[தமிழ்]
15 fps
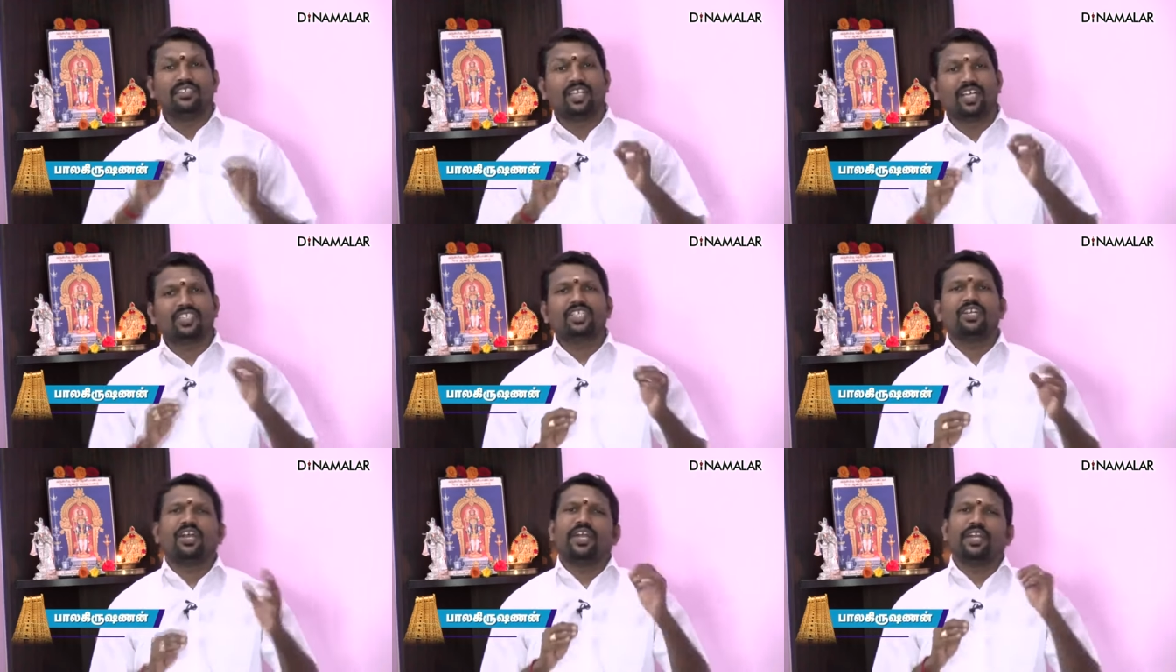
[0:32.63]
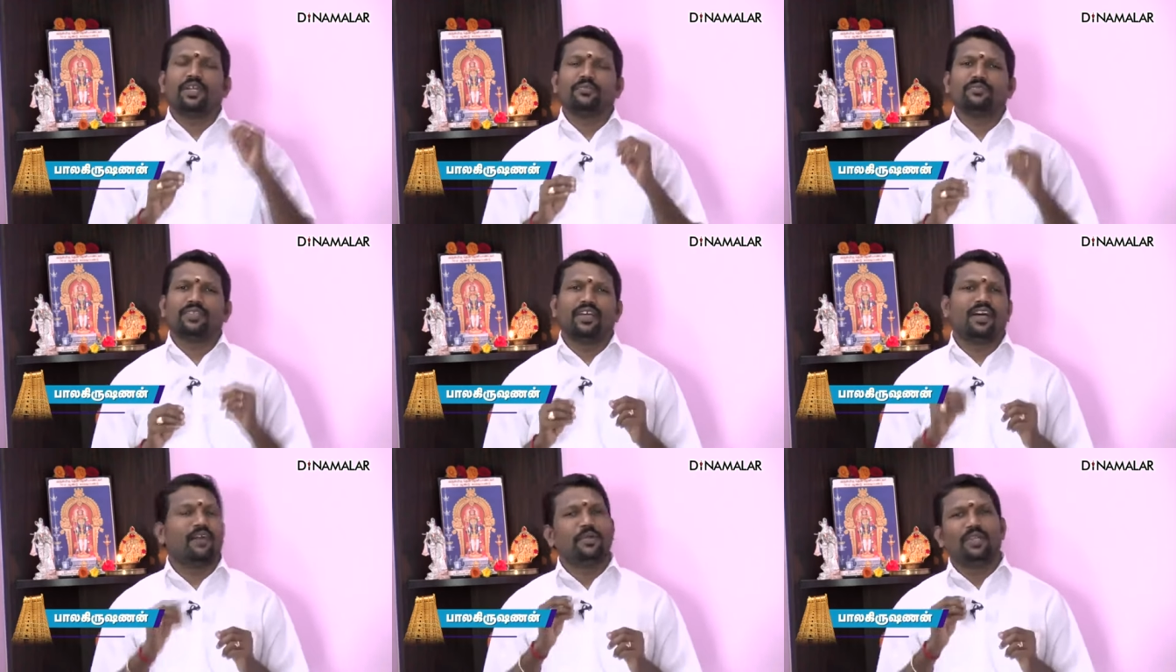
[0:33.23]
தக்ஷணாயணம்
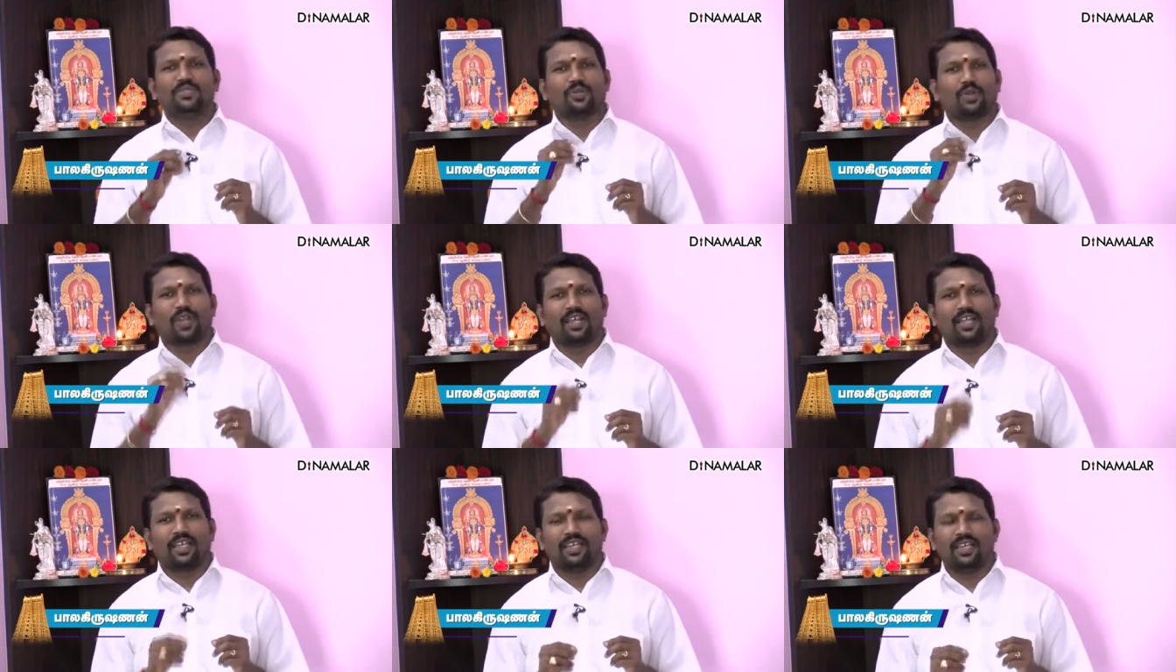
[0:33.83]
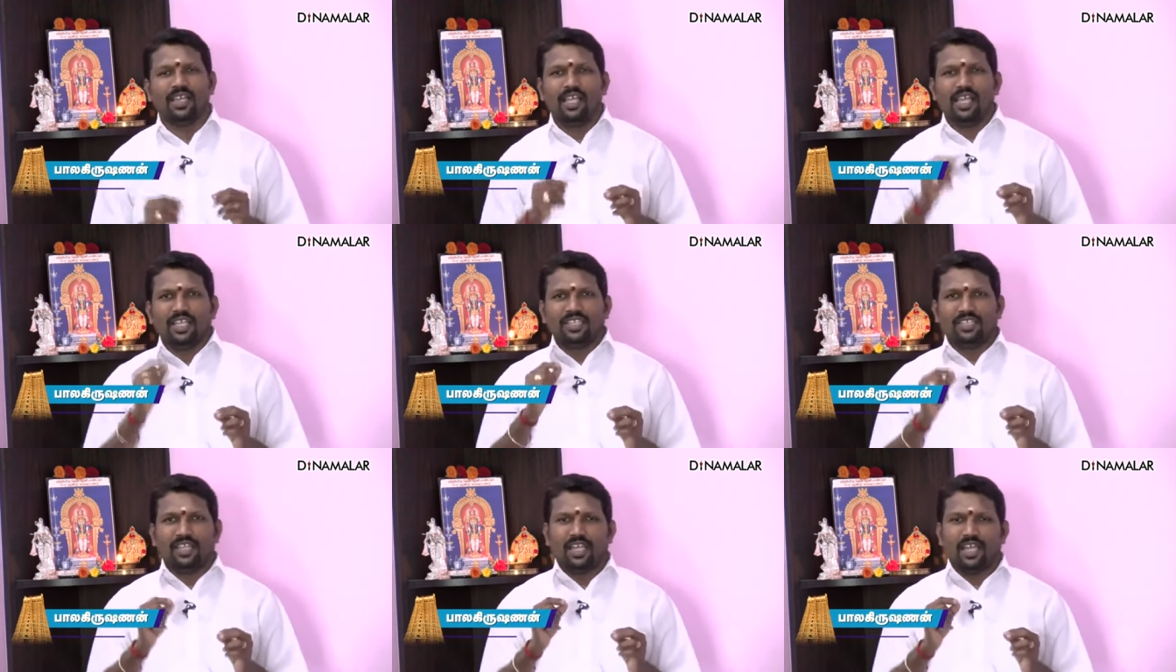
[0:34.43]
அப்படின்னு சொல்கிறாங்க
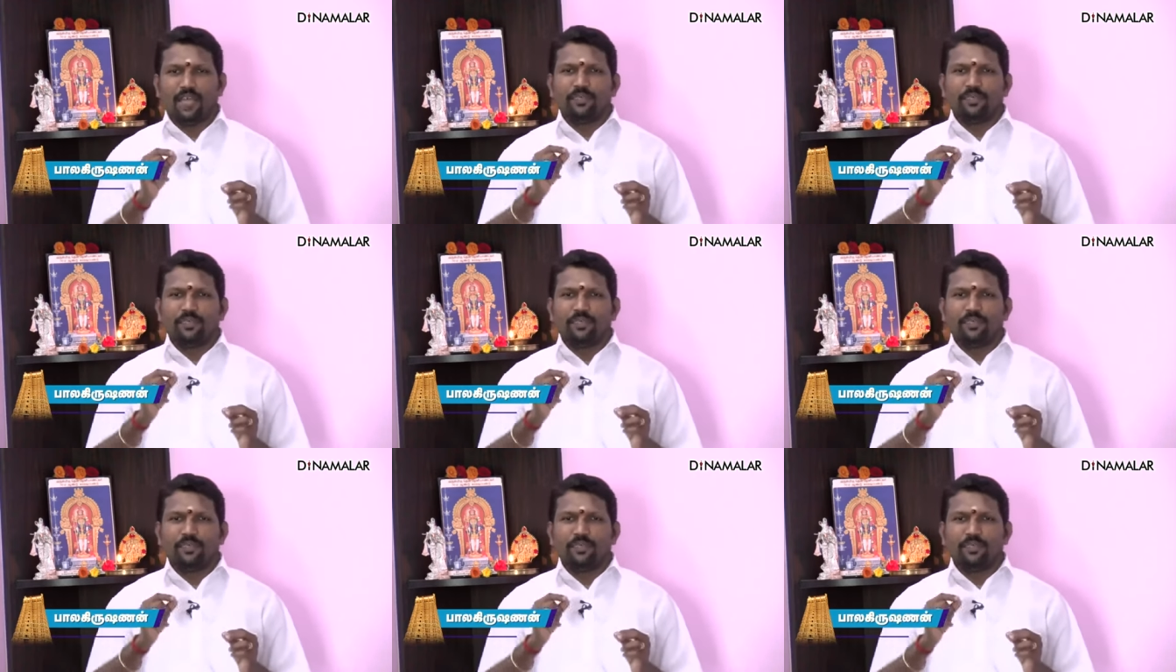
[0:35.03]
இதில்